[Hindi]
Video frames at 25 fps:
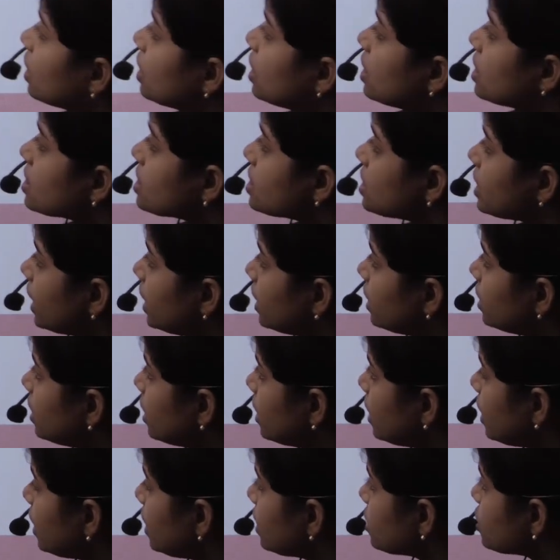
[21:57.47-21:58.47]
स्टेट द
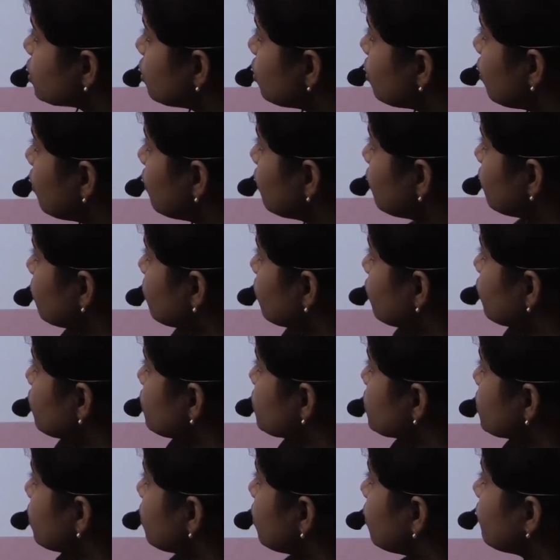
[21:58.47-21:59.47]
नेचर ऑफ
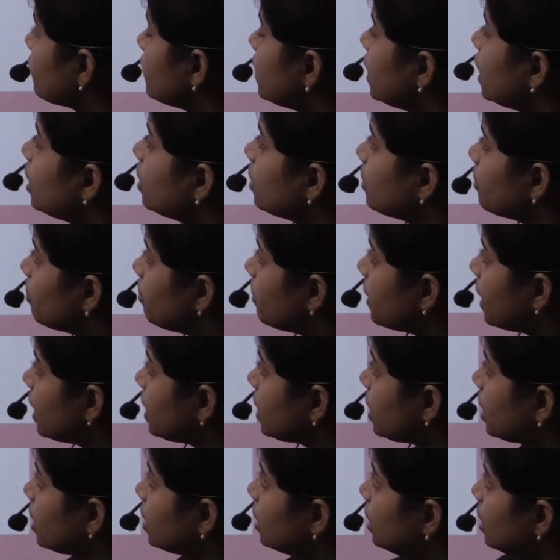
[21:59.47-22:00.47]
मोशन ऑफ द
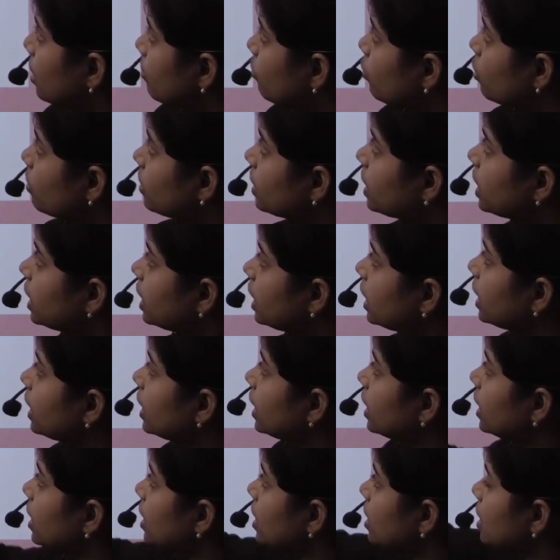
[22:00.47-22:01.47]
पार्टिकल हमको बताना
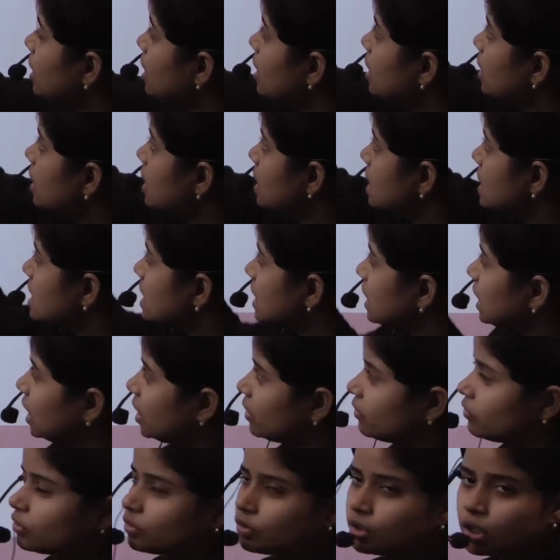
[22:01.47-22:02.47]
है कि इस
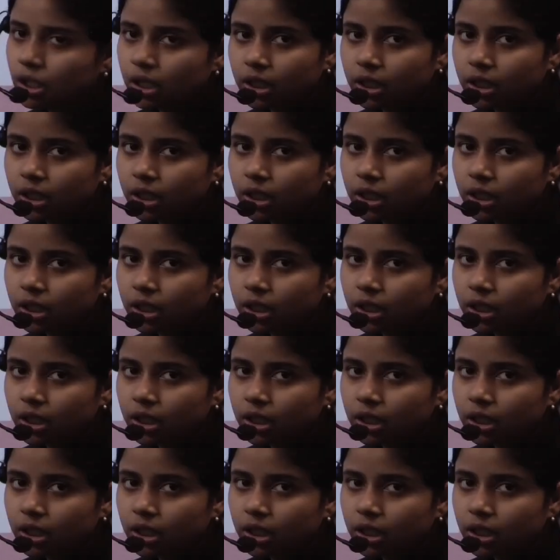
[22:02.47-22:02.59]
ग्राफ को देख